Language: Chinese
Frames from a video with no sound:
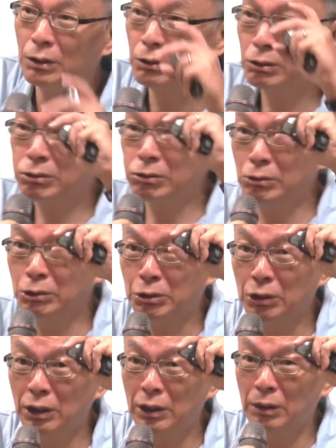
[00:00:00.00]
数
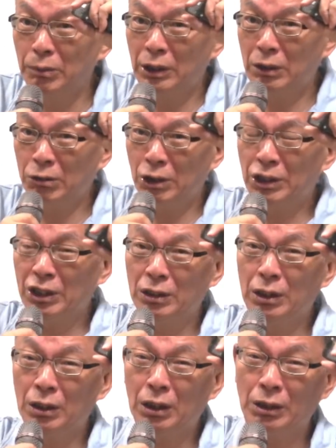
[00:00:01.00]
学里面最强
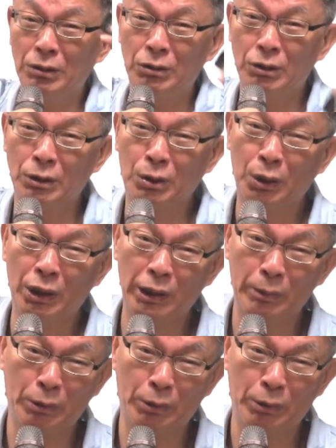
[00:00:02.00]
烈的感觉就是推理